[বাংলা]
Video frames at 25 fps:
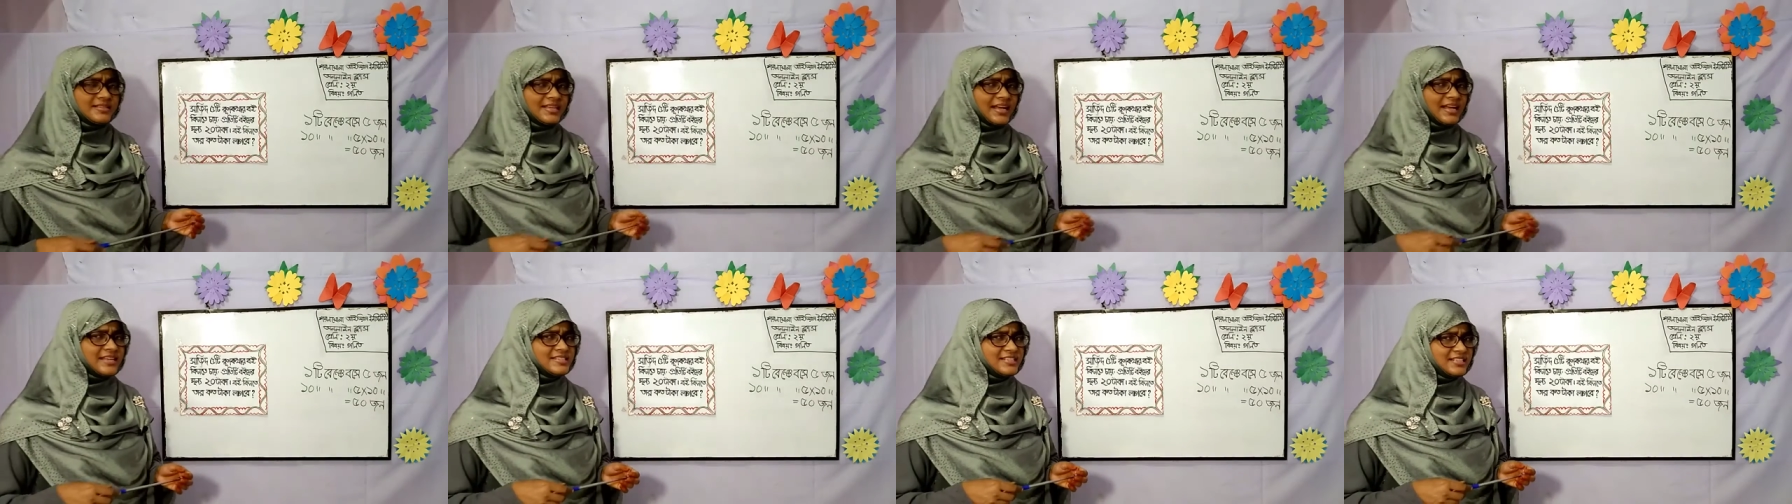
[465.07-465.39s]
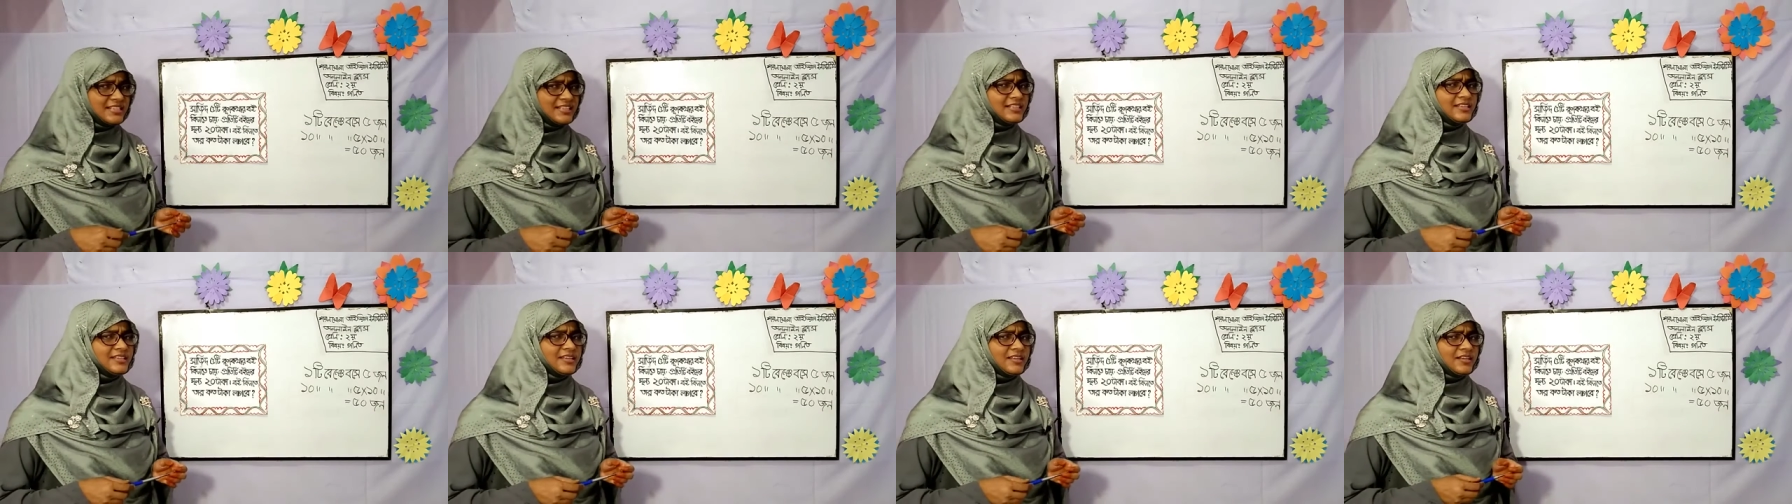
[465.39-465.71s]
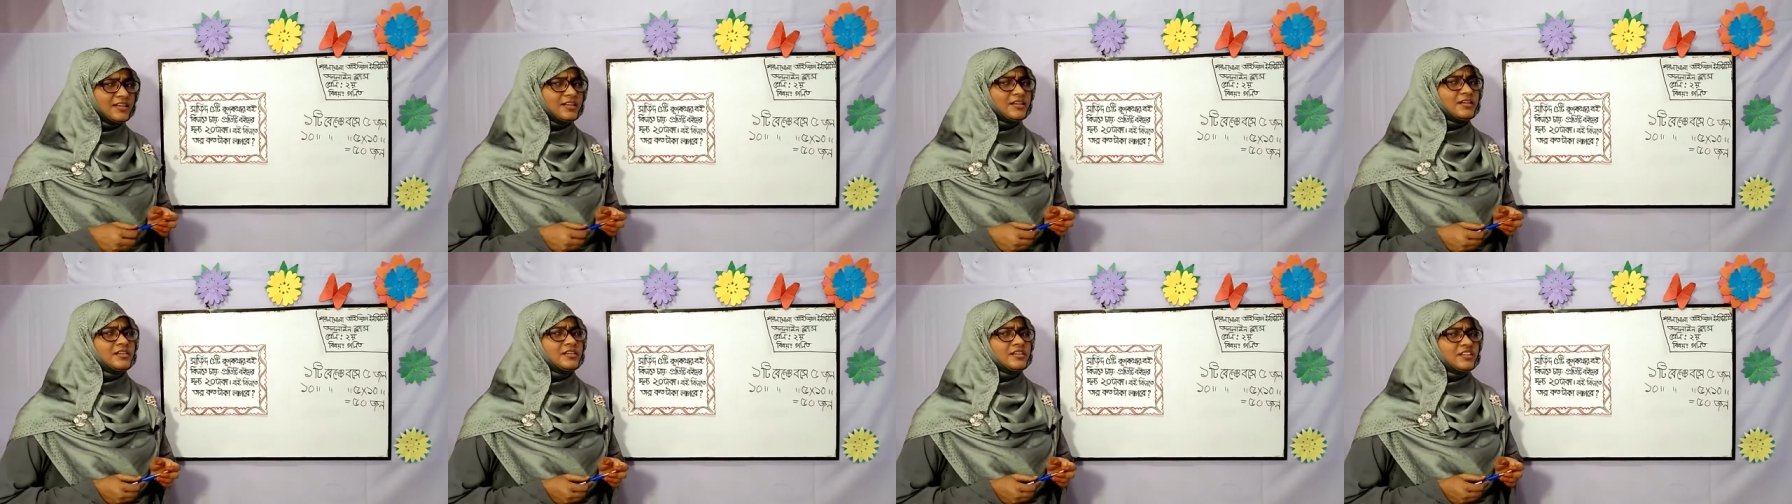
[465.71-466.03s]
সাজিদ
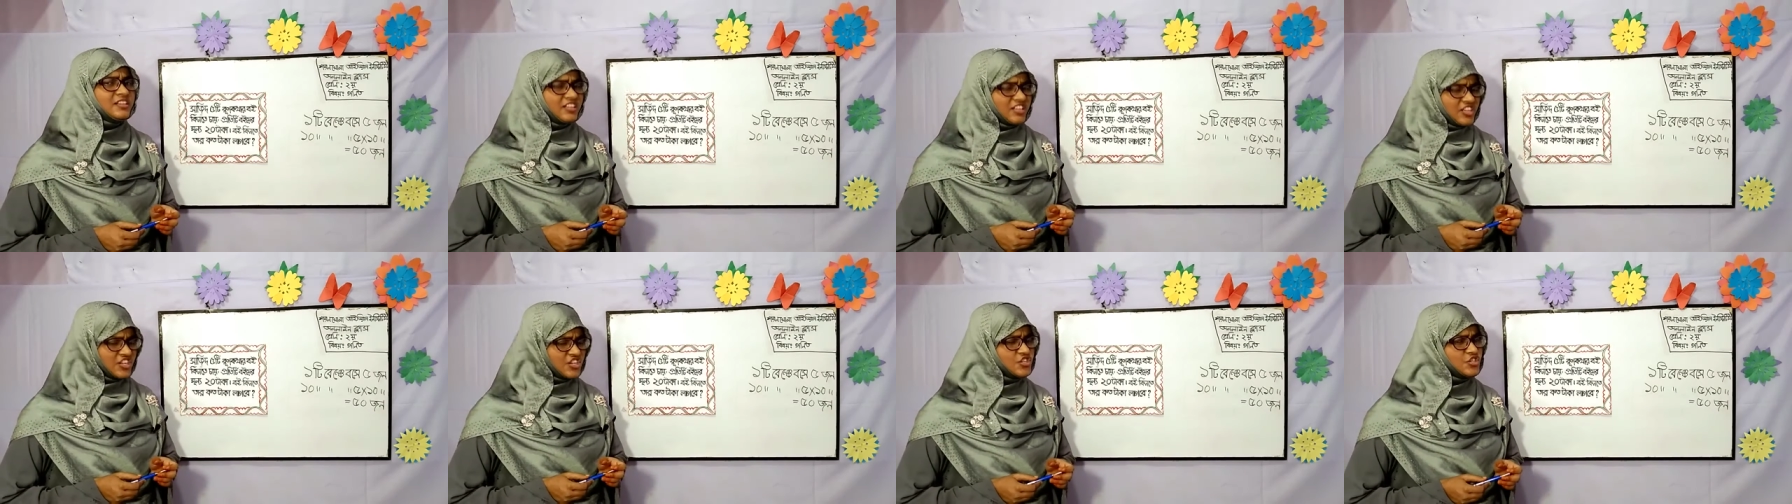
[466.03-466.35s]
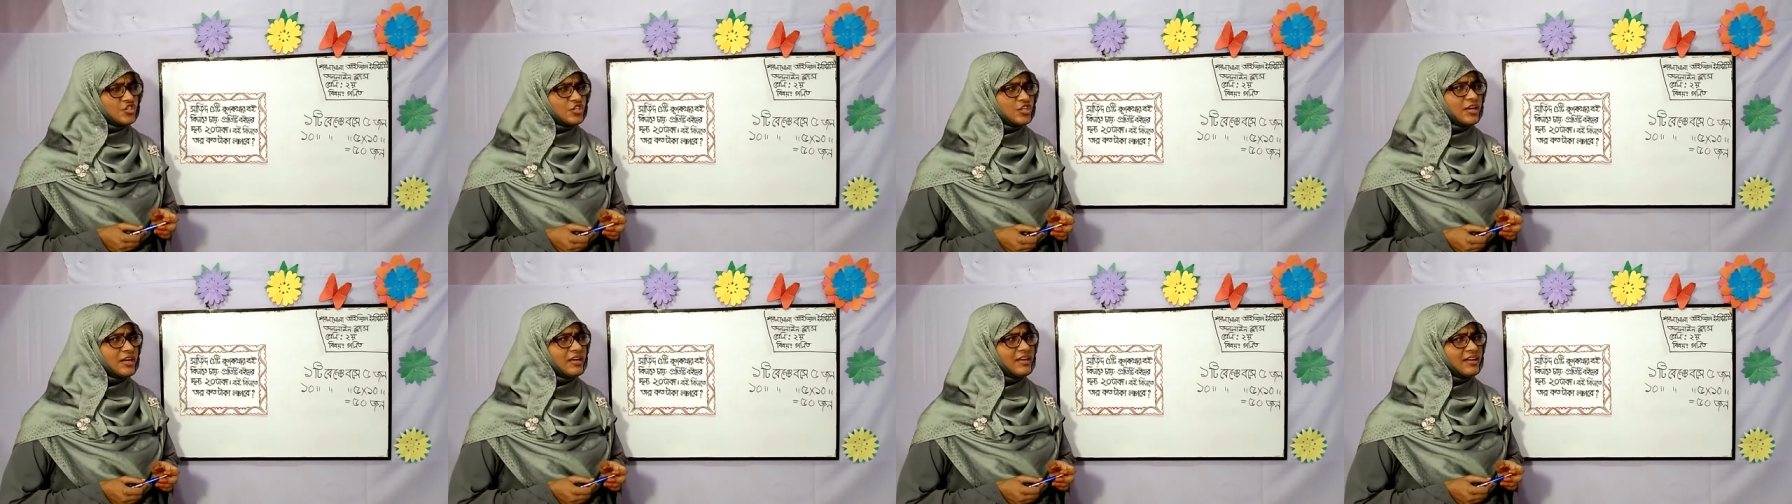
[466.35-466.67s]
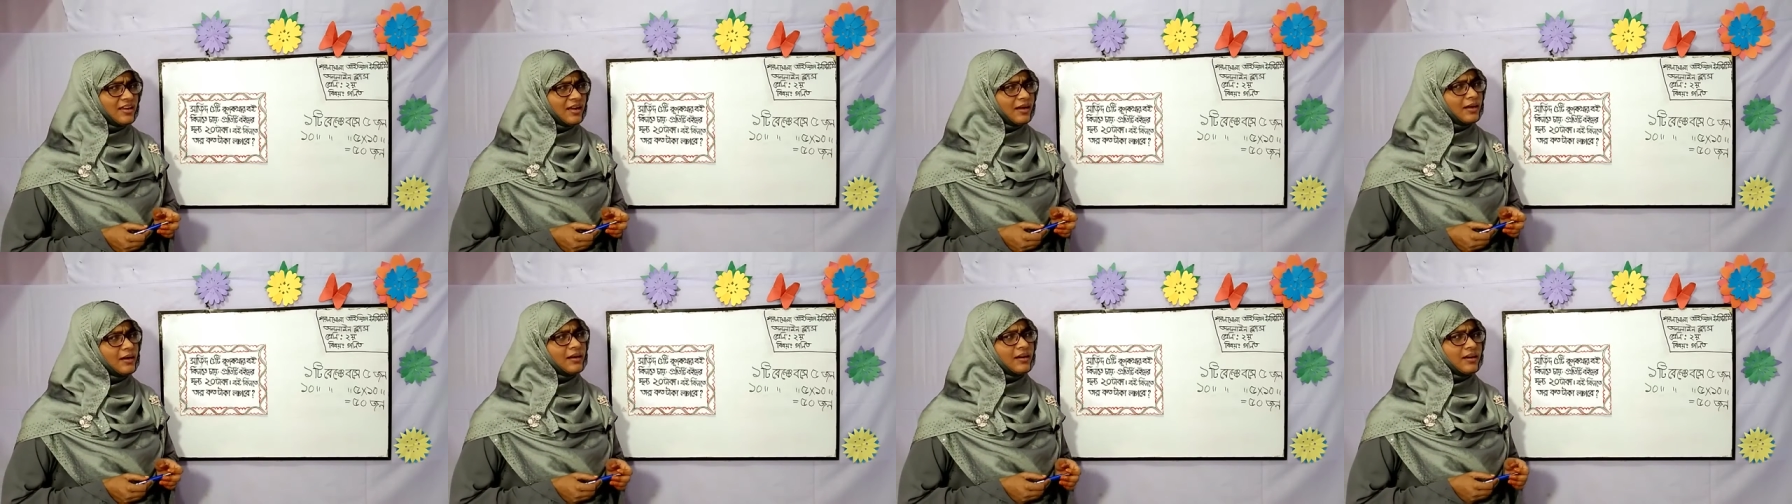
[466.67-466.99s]
নিশ্চয়ই